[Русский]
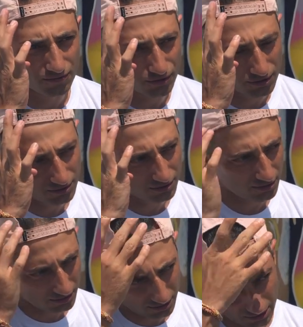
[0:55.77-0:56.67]
Вот.
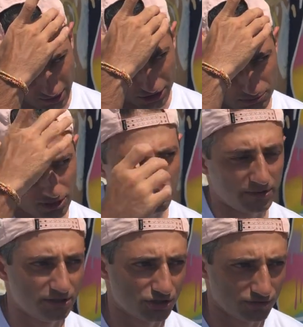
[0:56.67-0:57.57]
также меня
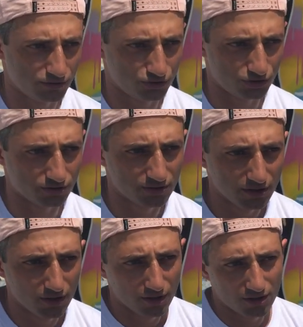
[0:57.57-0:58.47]
поддерживает очень
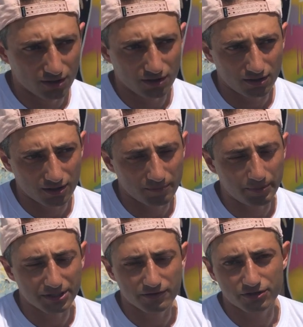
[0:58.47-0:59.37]
Э,
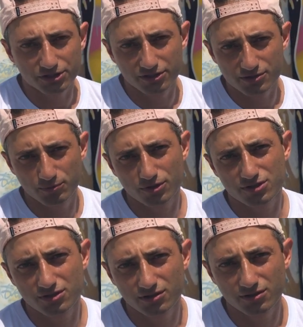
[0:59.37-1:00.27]
компания Vertigo
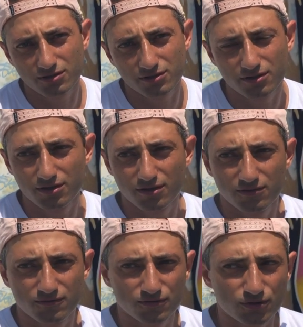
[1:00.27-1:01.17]
Sports.
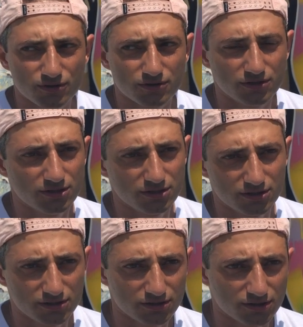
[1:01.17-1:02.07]
Вот.
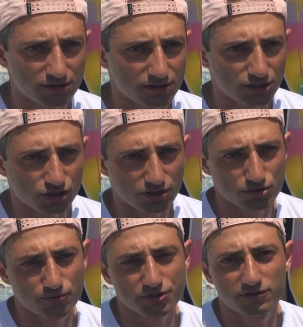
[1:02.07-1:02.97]
И наши
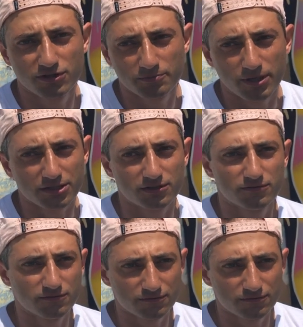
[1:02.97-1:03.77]
ростовские вейк-парки.